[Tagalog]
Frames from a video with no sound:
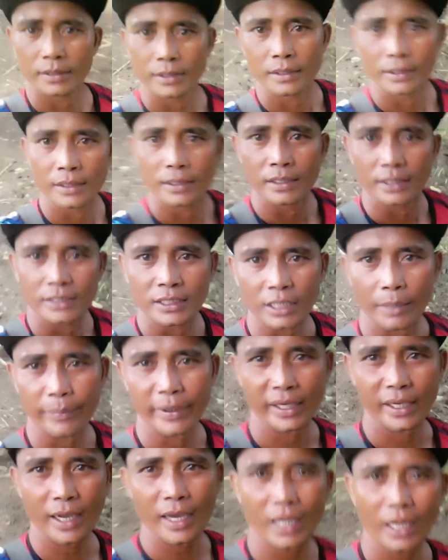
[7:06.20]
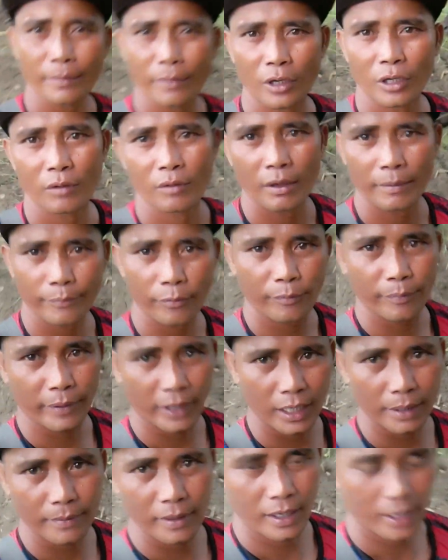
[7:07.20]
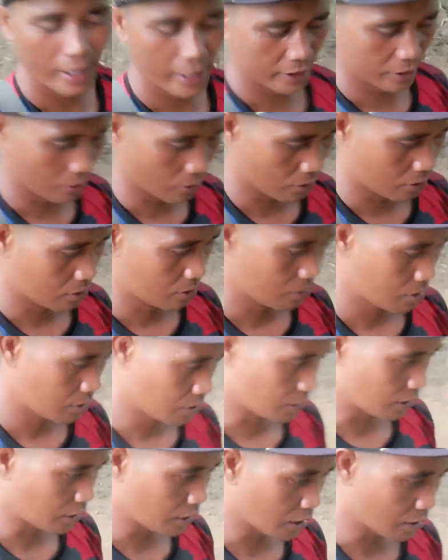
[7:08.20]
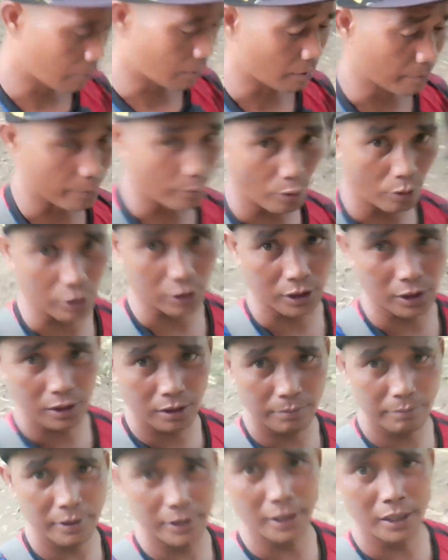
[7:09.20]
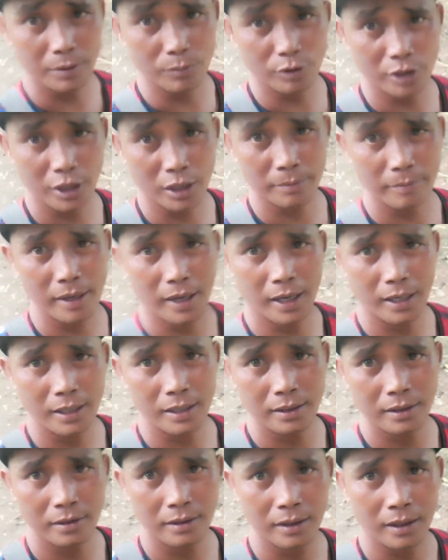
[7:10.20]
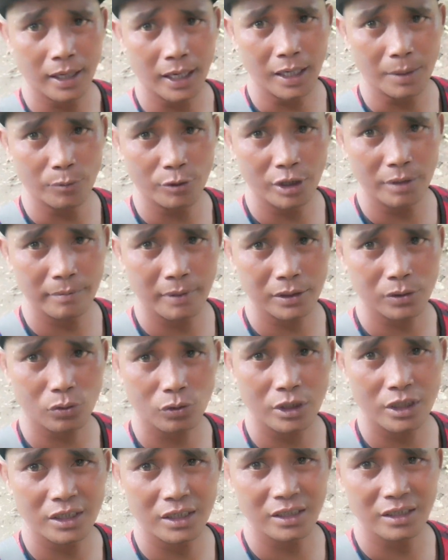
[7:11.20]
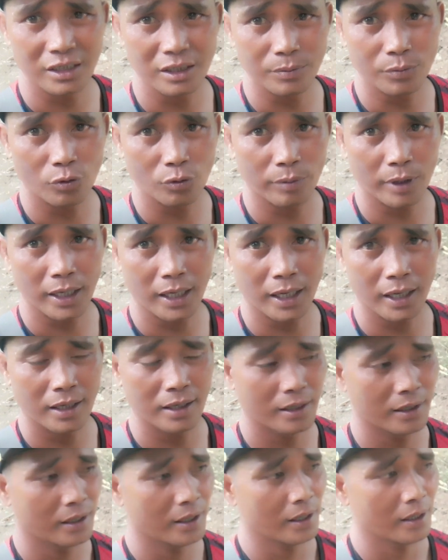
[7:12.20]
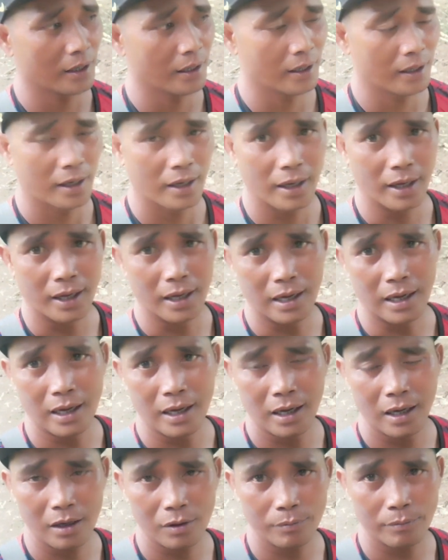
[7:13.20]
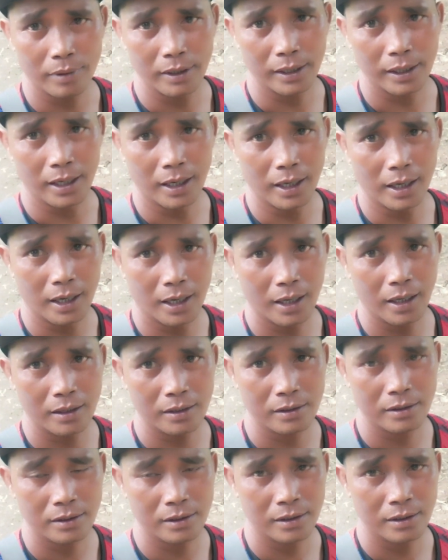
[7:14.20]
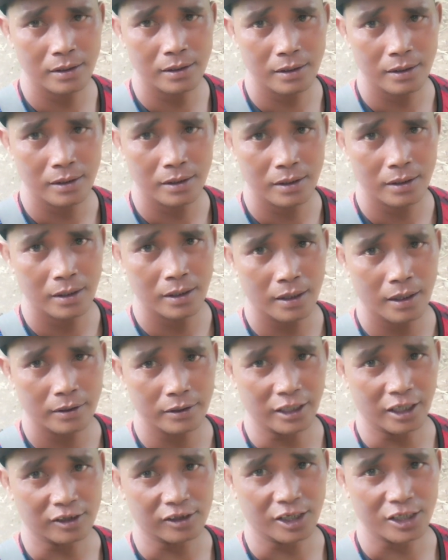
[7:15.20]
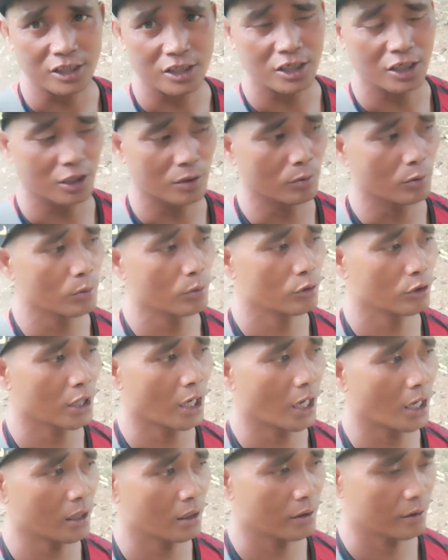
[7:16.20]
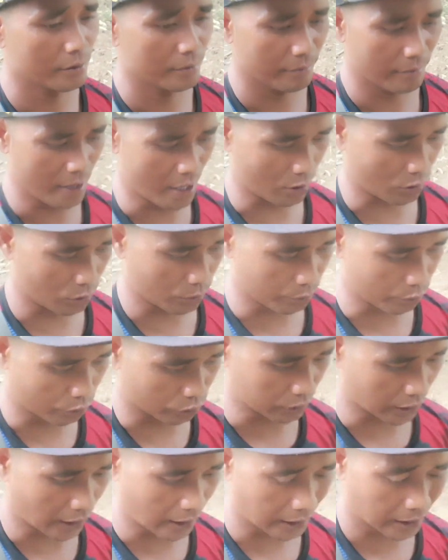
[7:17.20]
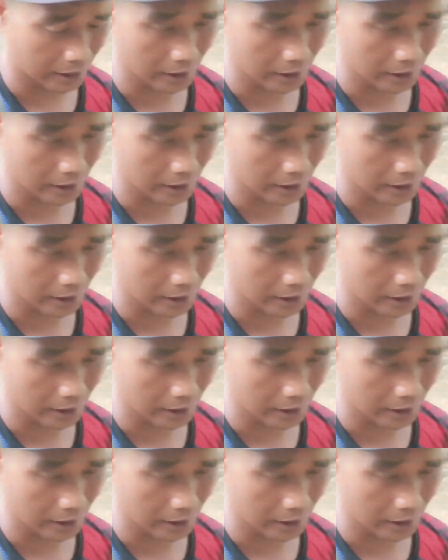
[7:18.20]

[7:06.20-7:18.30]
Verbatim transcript: sa pagkakalabaw naman po pala mga idol, hindi naman porke binili mo ng mahal, alam mo lang matulin hindi po pala uh, kumbaga tetestingin mo muna meron po talaga na